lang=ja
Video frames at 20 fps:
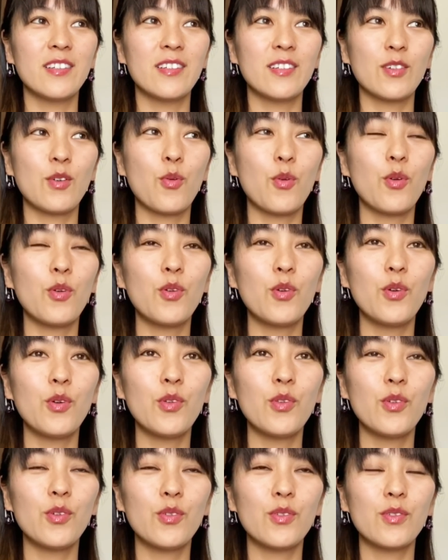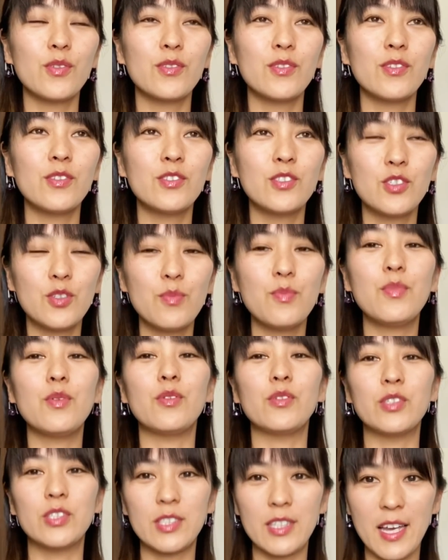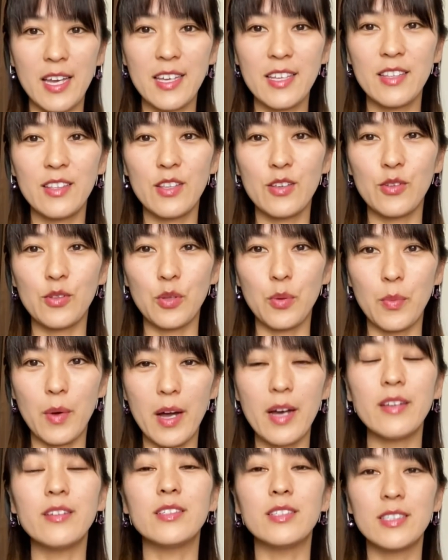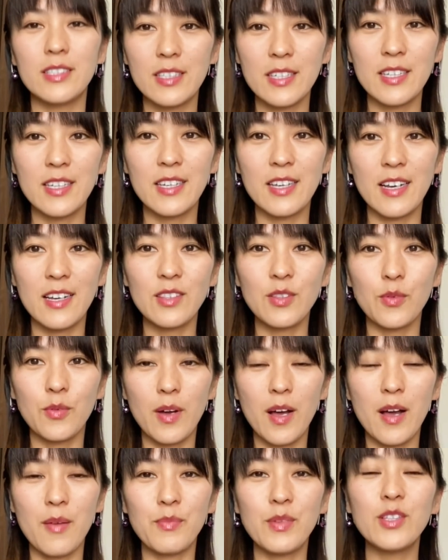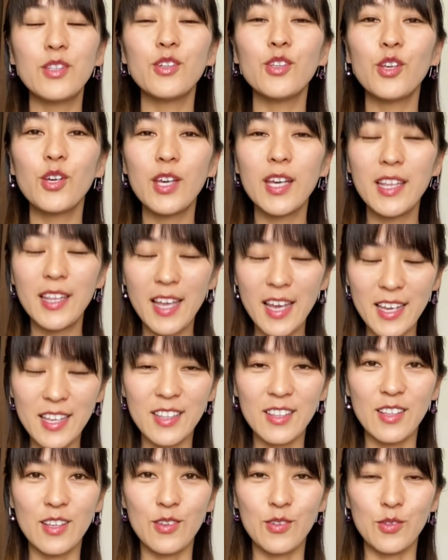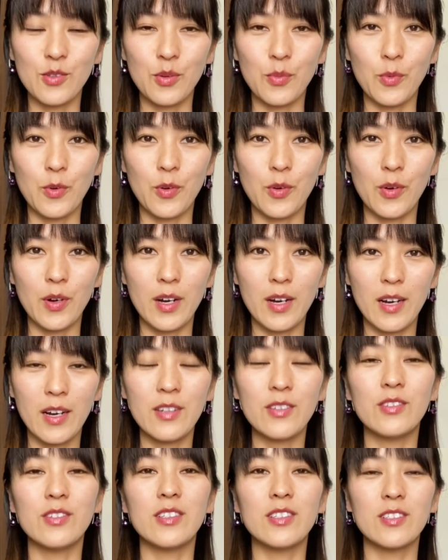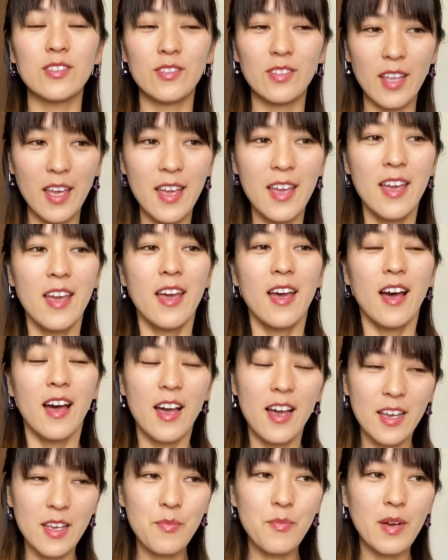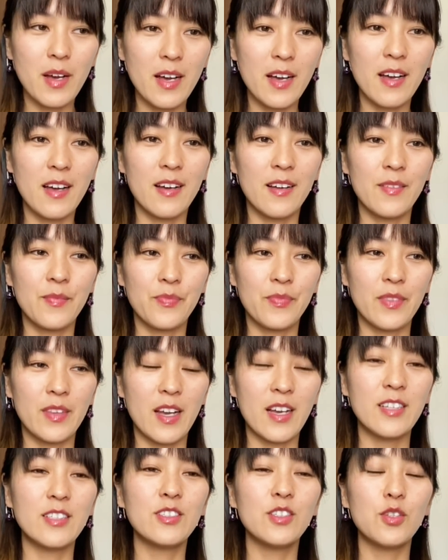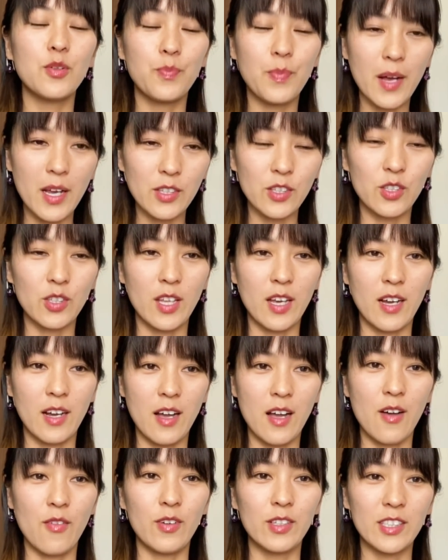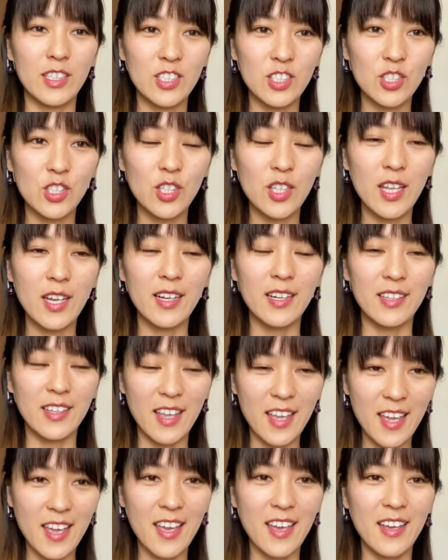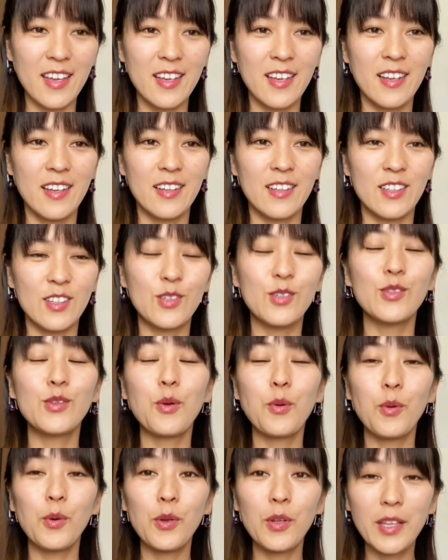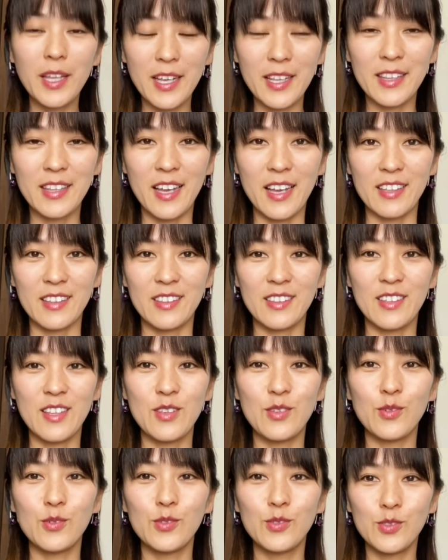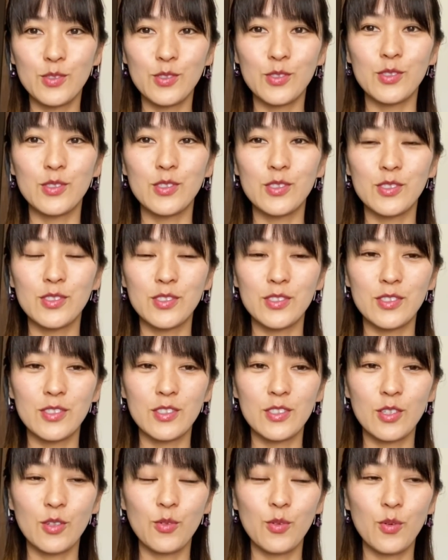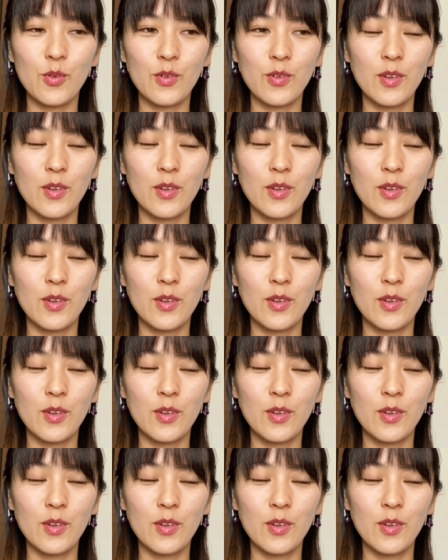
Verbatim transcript: 心の準備をしたいっていうのもあるし、あとは見届けたいっていうのもあるんですよね。あ、今、愛するパートナーが私の中で行くところなんだっていう、その